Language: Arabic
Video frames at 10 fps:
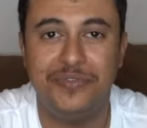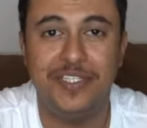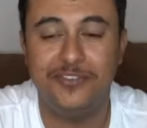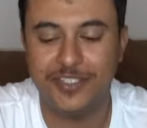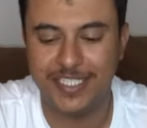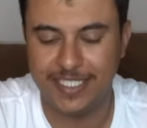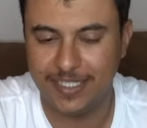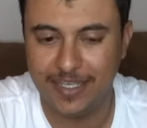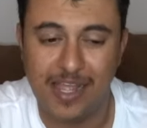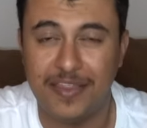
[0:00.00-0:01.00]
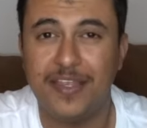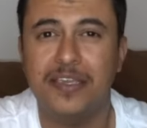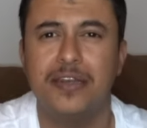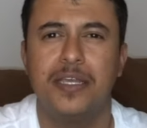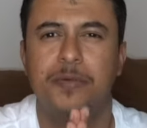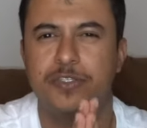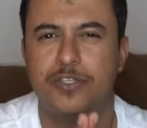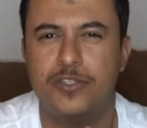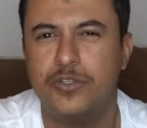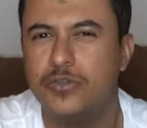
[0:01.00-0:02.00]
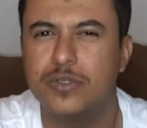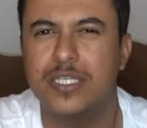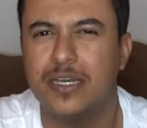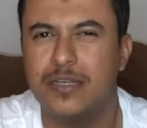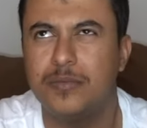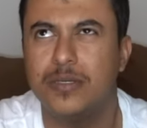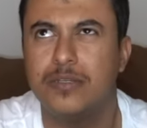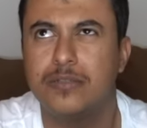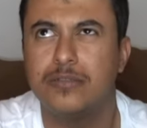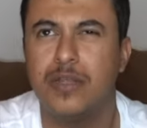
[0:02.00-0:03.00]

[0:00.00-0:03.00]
فيديو جديد اتذكر قبل ست شهور تقريبا